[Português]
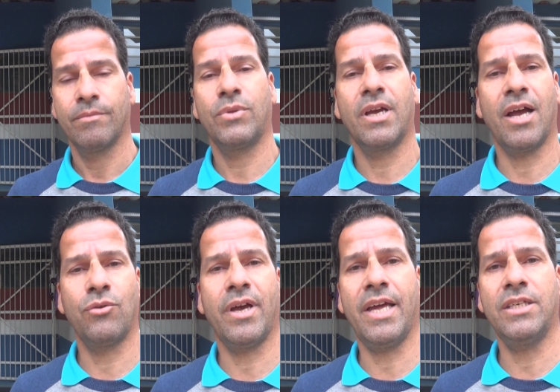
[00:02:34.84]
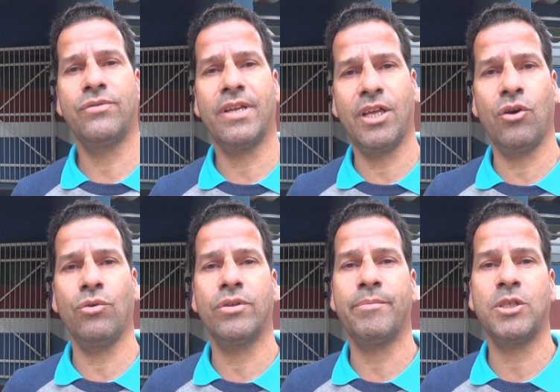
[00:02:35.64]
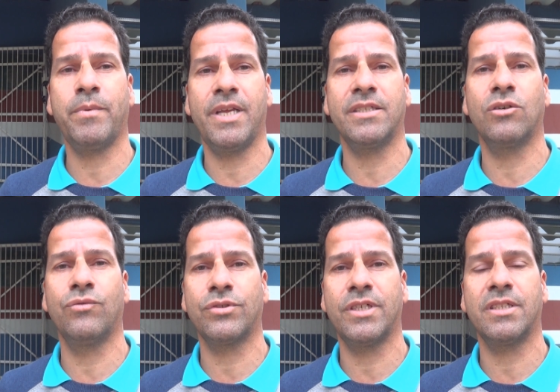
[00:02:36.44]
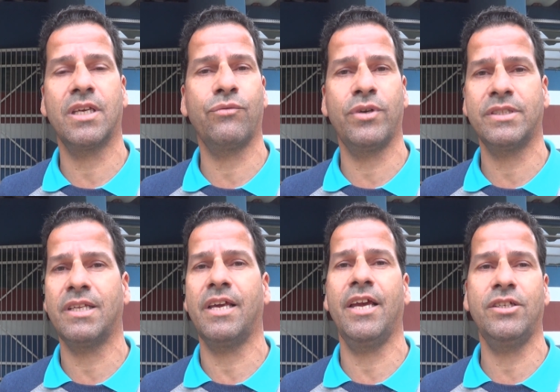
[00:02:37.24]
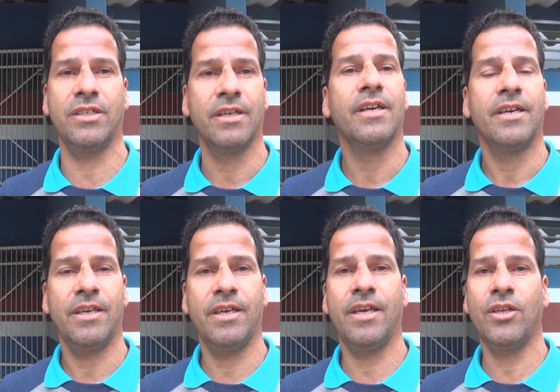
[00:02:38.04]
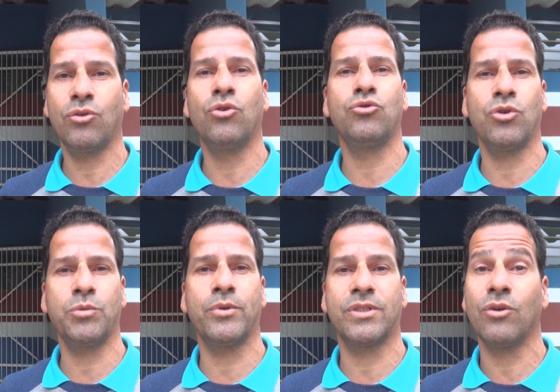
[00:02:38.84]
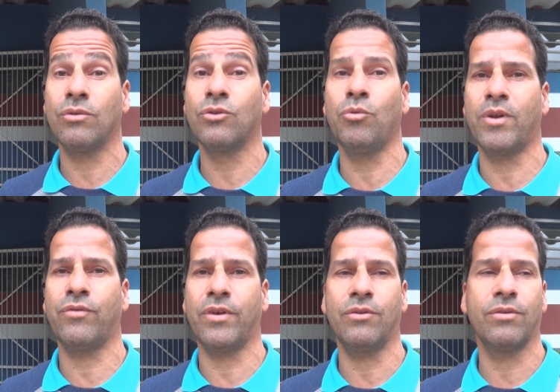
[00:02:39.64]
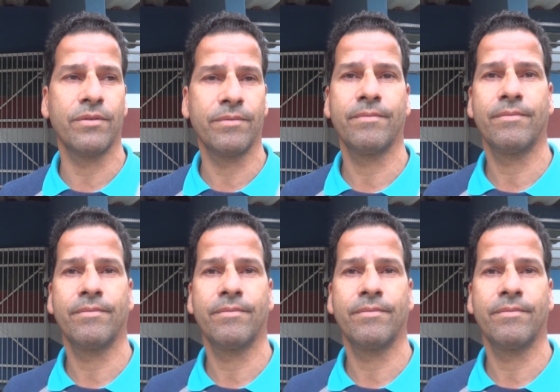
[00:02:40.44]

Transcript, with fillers: Obrigado, Aires, valeu. Minha experiência com vocês aqui foi excelente e continuo à disposição do prefeito.